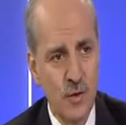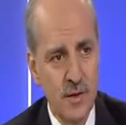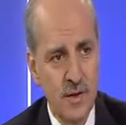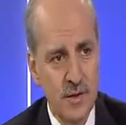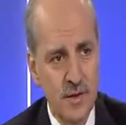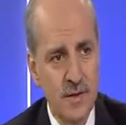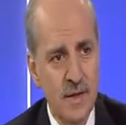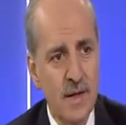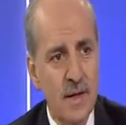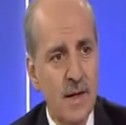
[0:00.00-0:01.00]

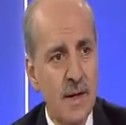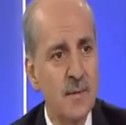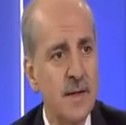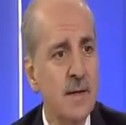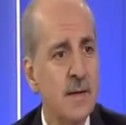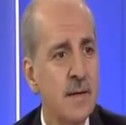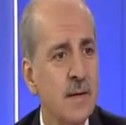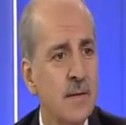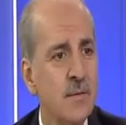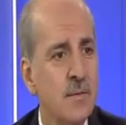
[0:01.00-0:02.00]
söyleyeceksiniz. Hem de
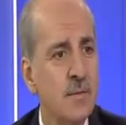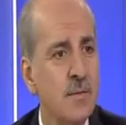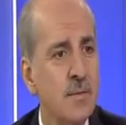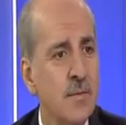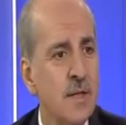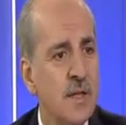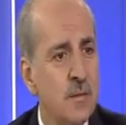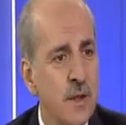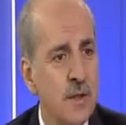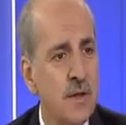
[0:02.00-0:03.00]
e,
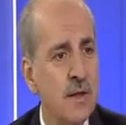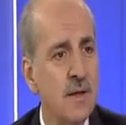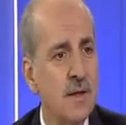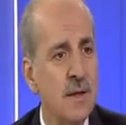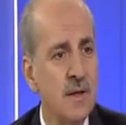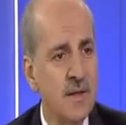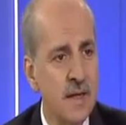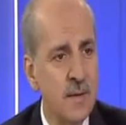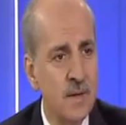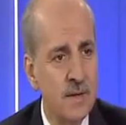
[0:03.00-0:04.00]
iş başına
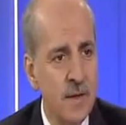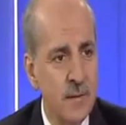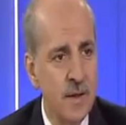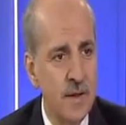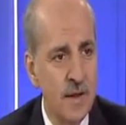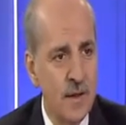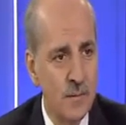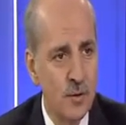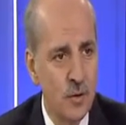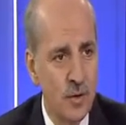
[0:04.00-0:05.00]
askeri bir darbeyle
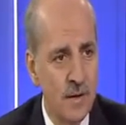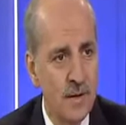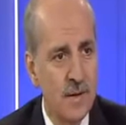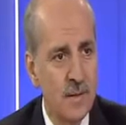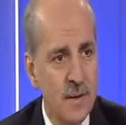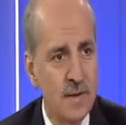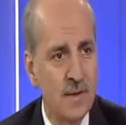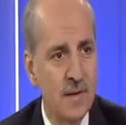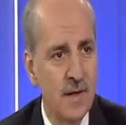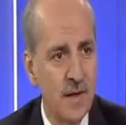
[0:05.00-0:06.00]
gelmiş olan
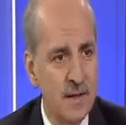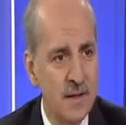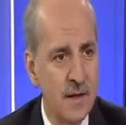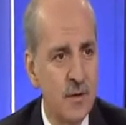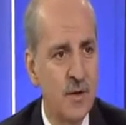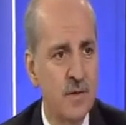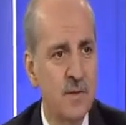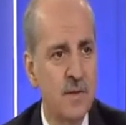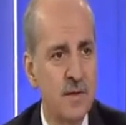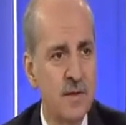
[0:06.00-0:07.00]
Mısır'daki askeri
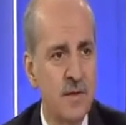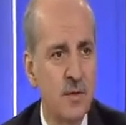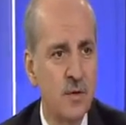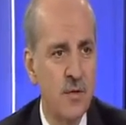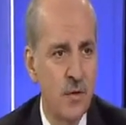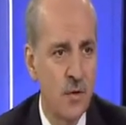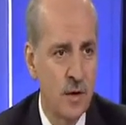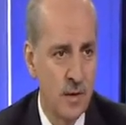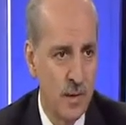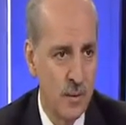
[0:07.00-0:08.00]
yönetimi stratejik müttefik
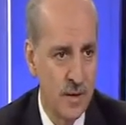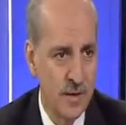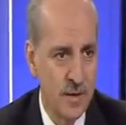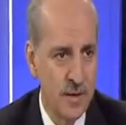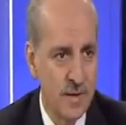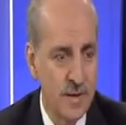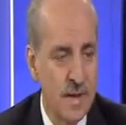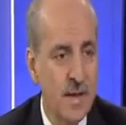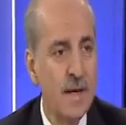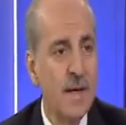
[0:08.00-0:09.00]
olarak kabul
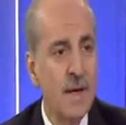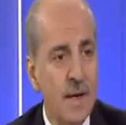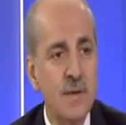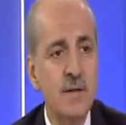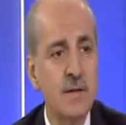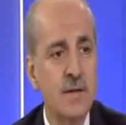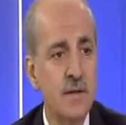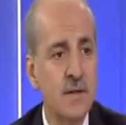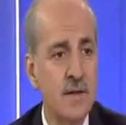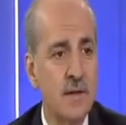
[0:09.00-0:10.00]
edeceksiniz. Hem
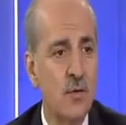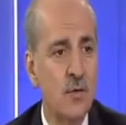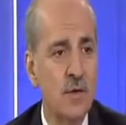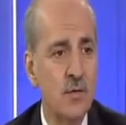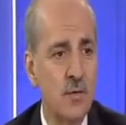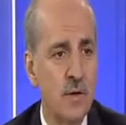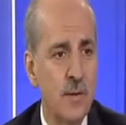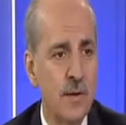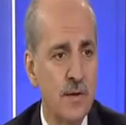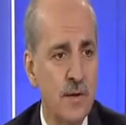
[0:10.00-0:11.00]
diyeceksiniz ki Orta
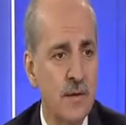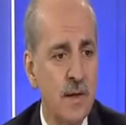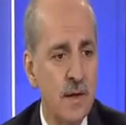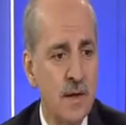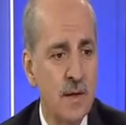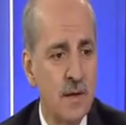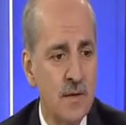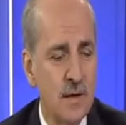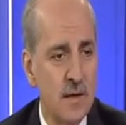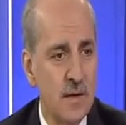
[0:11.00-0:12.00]
Doğu'da barışın
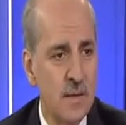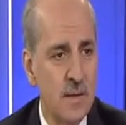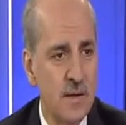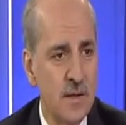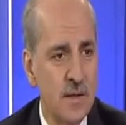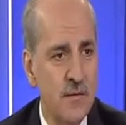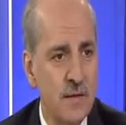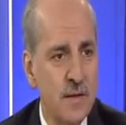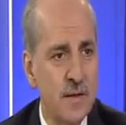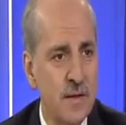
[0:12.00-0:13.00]
e, sağlanabilmesi
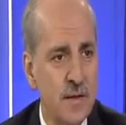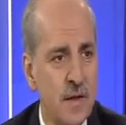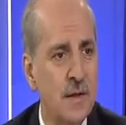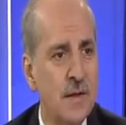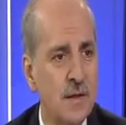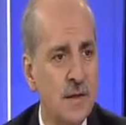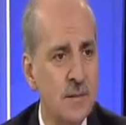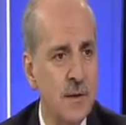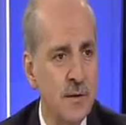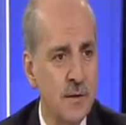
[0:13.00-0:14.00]
için Filistin-İsrail
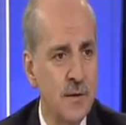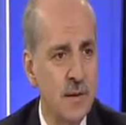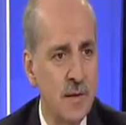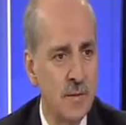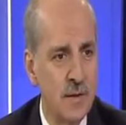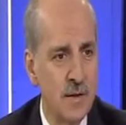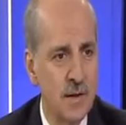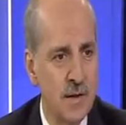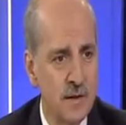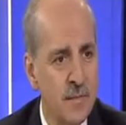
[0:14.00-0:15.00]
arasında barışın
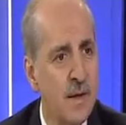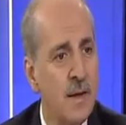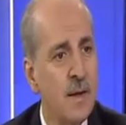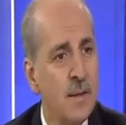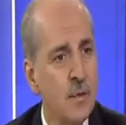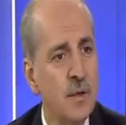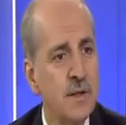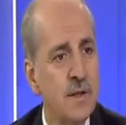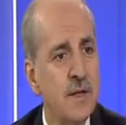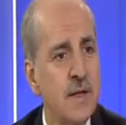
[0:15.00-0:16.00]
sağlanması lazım. Bunun
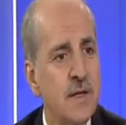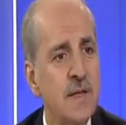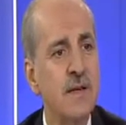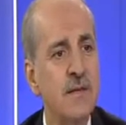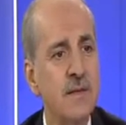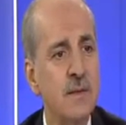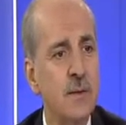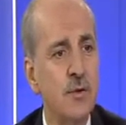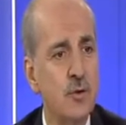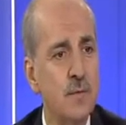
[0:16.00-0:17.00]
için de iki
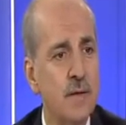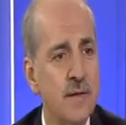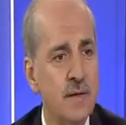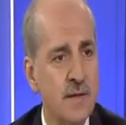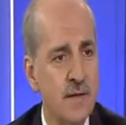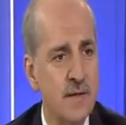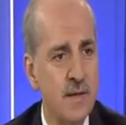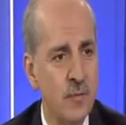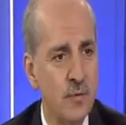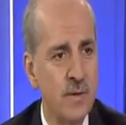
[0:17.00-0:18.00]
devletli bir çözümden
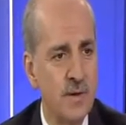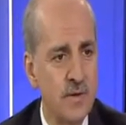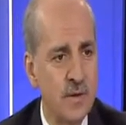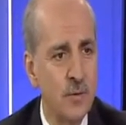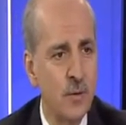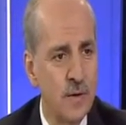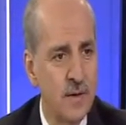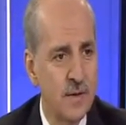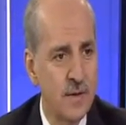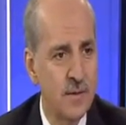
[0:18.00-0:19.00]
yanayız diye bunu bir devlet
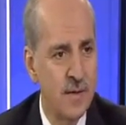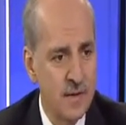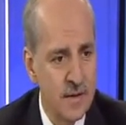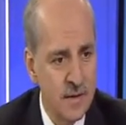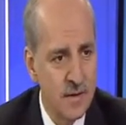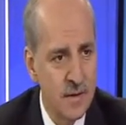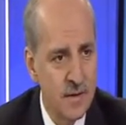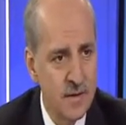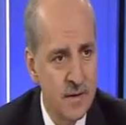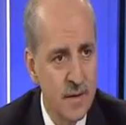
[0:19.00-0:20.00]
politikası gibi lanse
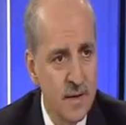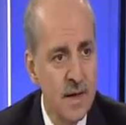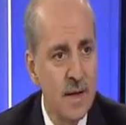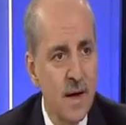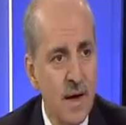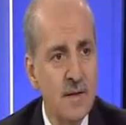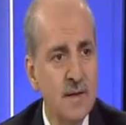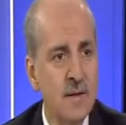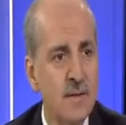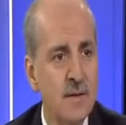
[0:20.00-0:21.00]
edeceksiniz.
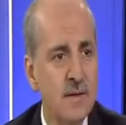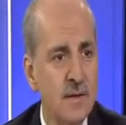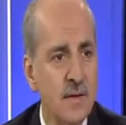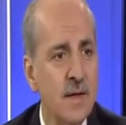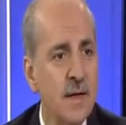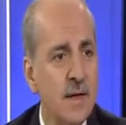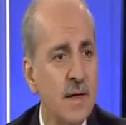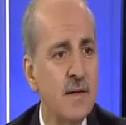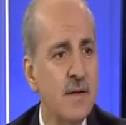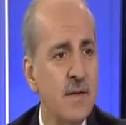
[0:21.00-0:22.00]
Aynı zamanda da
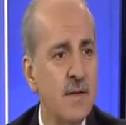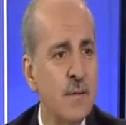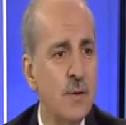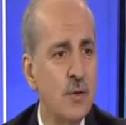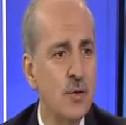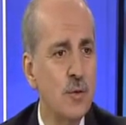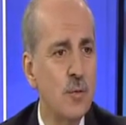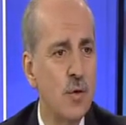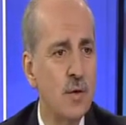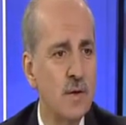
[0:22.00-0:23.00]
iki devletli bir
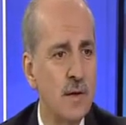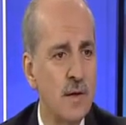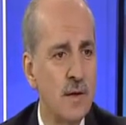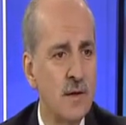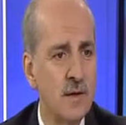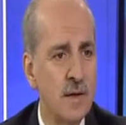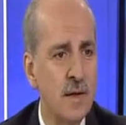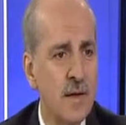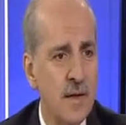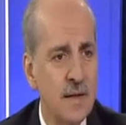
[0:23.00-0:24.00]
çözümü ortadan
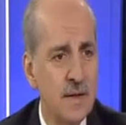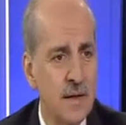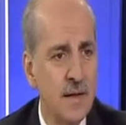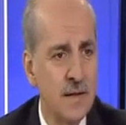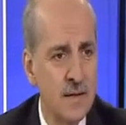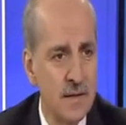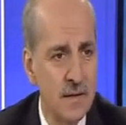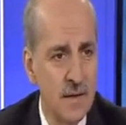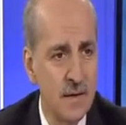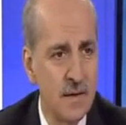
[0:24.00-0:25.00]
kaldıran İsrail'in
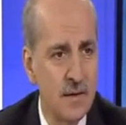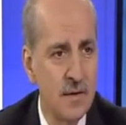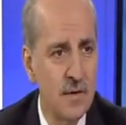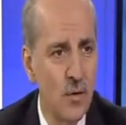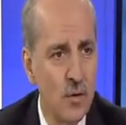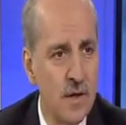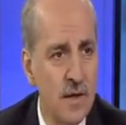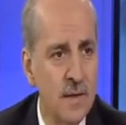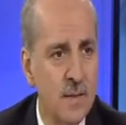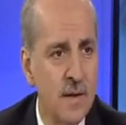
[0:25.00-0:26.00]
saldırgan tavrını
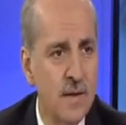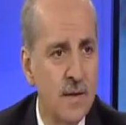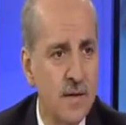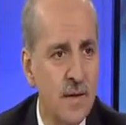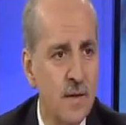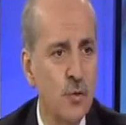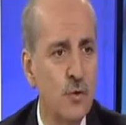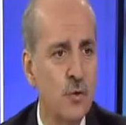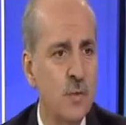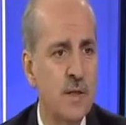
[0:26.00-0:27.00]
onaylar mahiyette
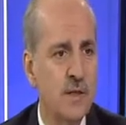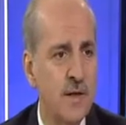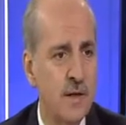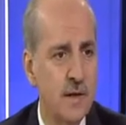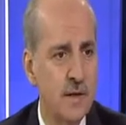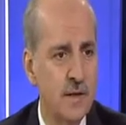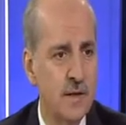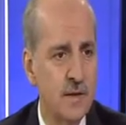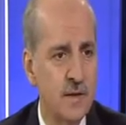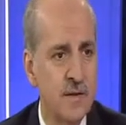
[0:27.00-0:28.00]
Kudüs'ü başşehir ilan
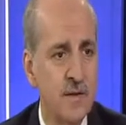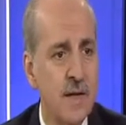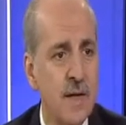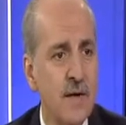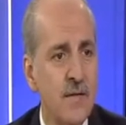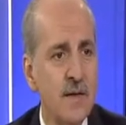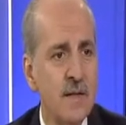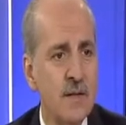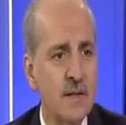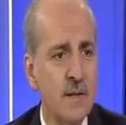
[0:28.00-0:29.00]
edeceksiniz.
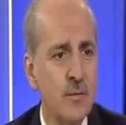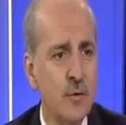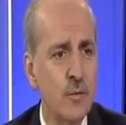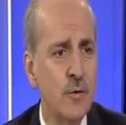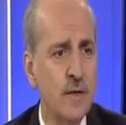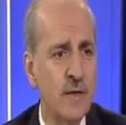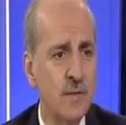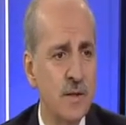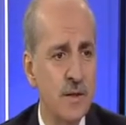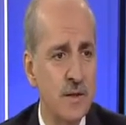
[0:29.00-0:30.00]
Ve İsrail'in bütün bu
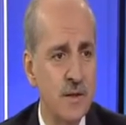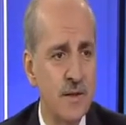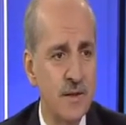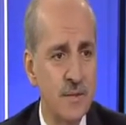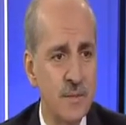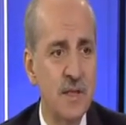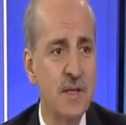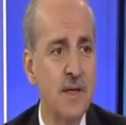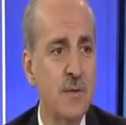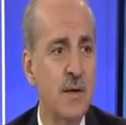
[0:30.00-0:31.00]
yayılmacılığını bir
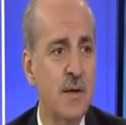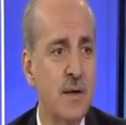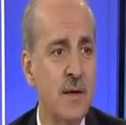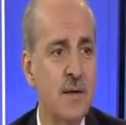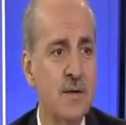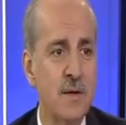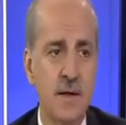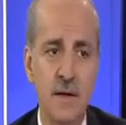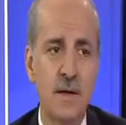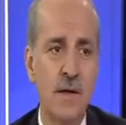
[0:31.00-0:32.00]
kenara bırakarak
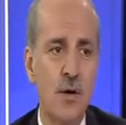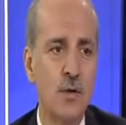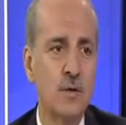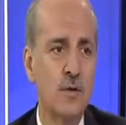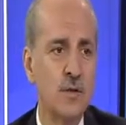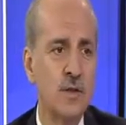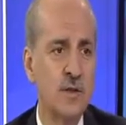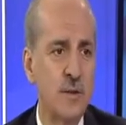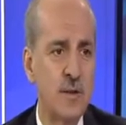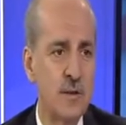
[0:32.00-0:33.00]
İsrail Orta
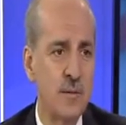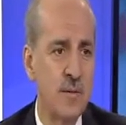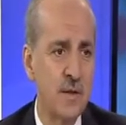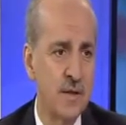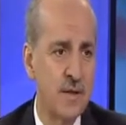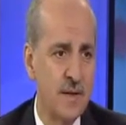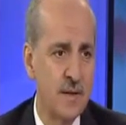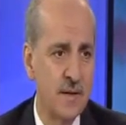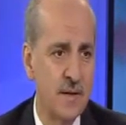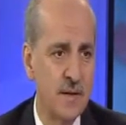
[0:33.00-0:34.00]
Doğu'da çıban başı
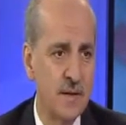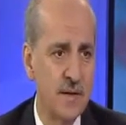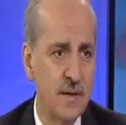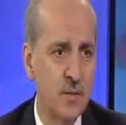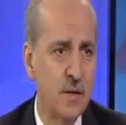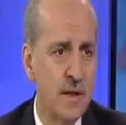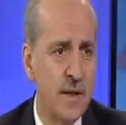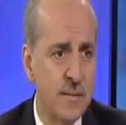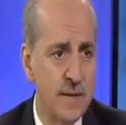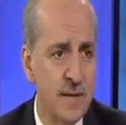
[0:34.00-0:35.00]
değildir diyeceksiniz.
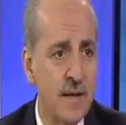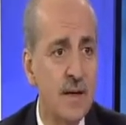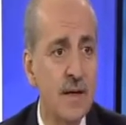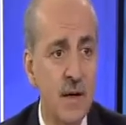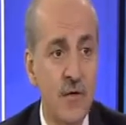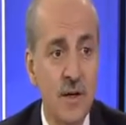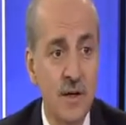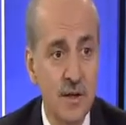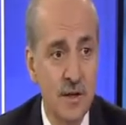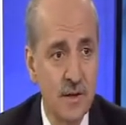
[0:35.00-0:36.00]
Bunların hepsi kafa
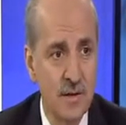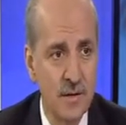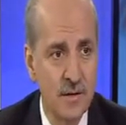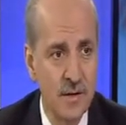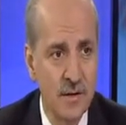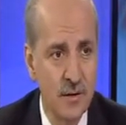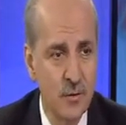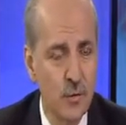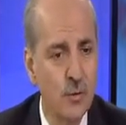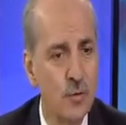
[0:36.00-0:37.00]
karışıklığının
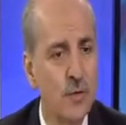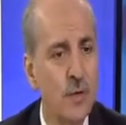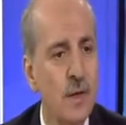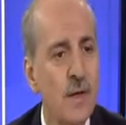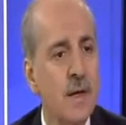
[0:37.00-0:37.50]
e, sonucudur.